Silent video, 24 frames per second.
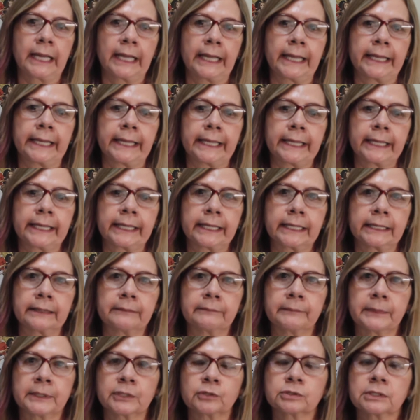
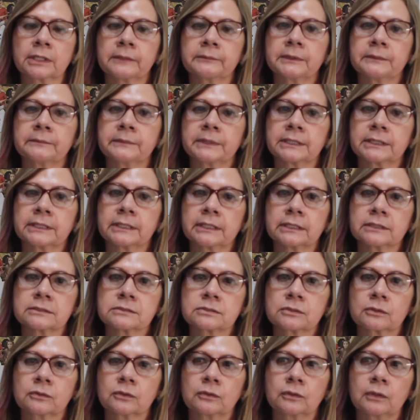Eh, pero también
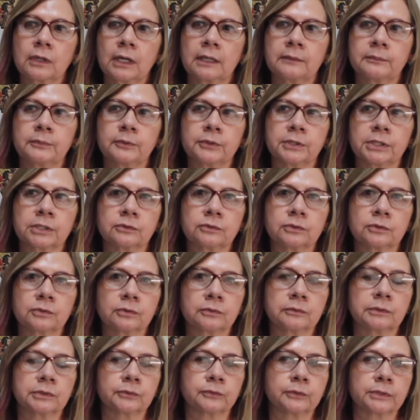pertenezco al proyecto
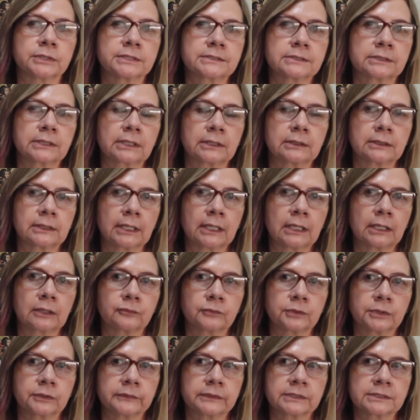WSTEN de la
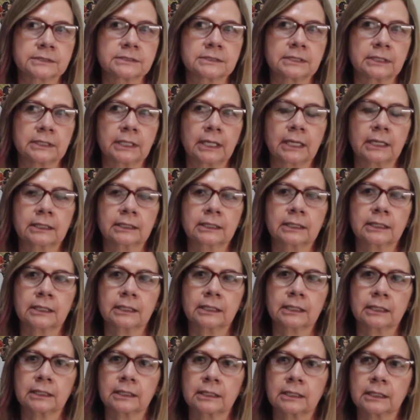universidad
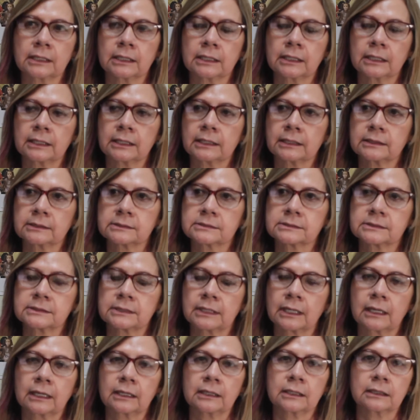que
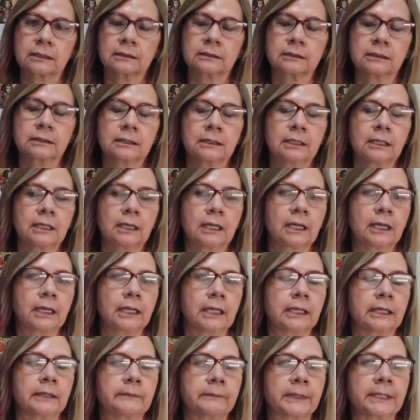está
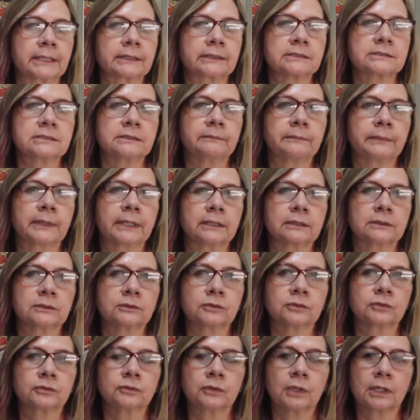eh,
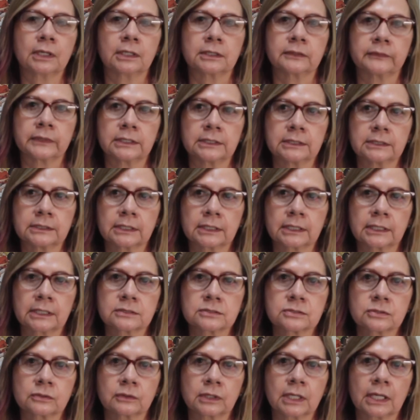participando a nivel
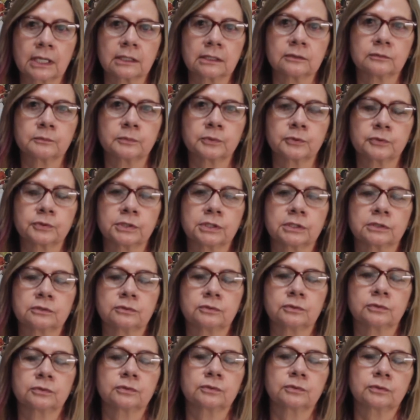internacional en un
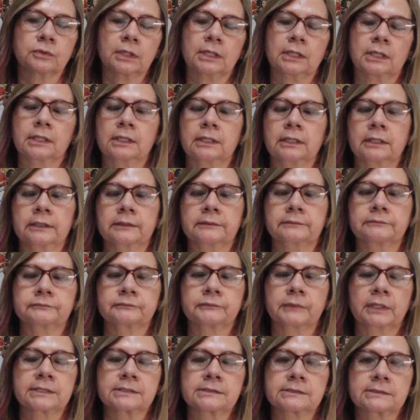proyecto eh,
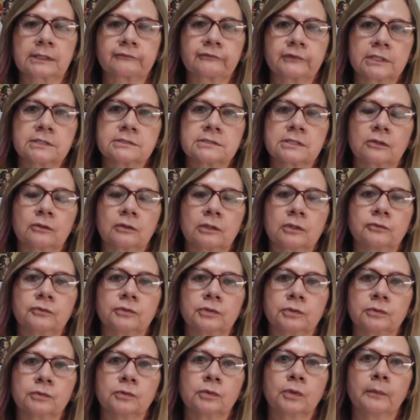que está financiando la
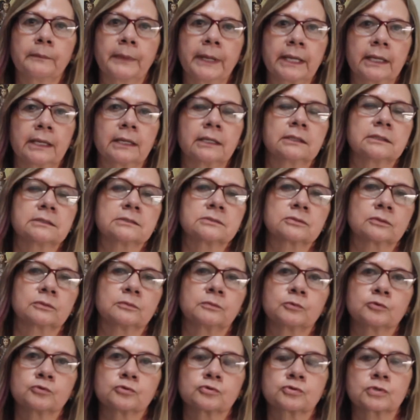Unión Europea y
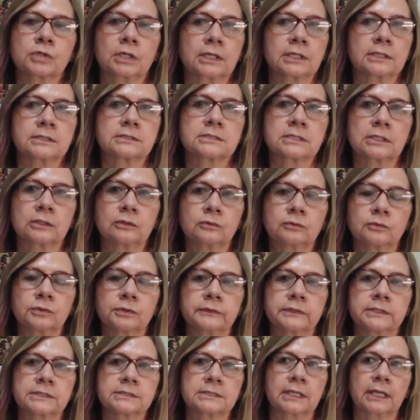somos eh, cinco
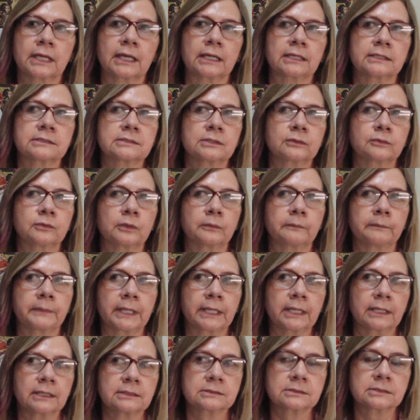universidades
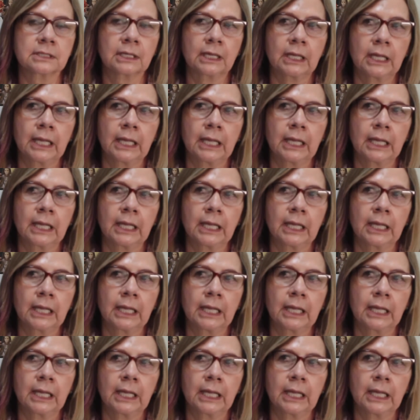europeas